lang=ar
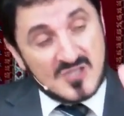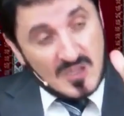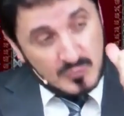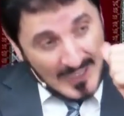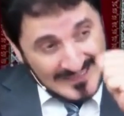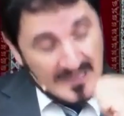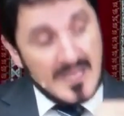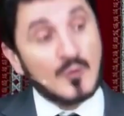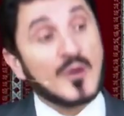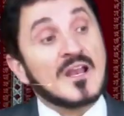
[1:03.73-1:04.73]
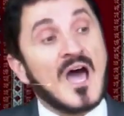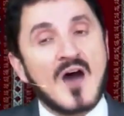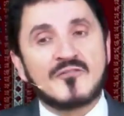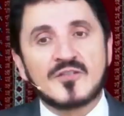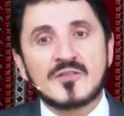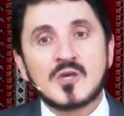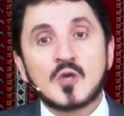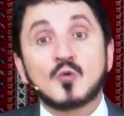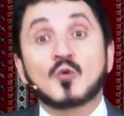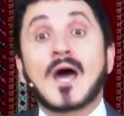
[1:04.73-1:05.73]
تجد المتحدث لأنه غير حافظ
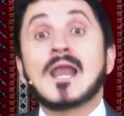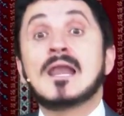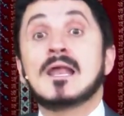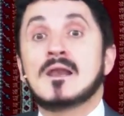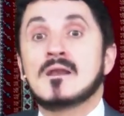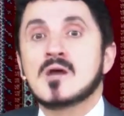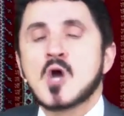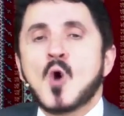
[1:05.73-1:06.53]
يقلل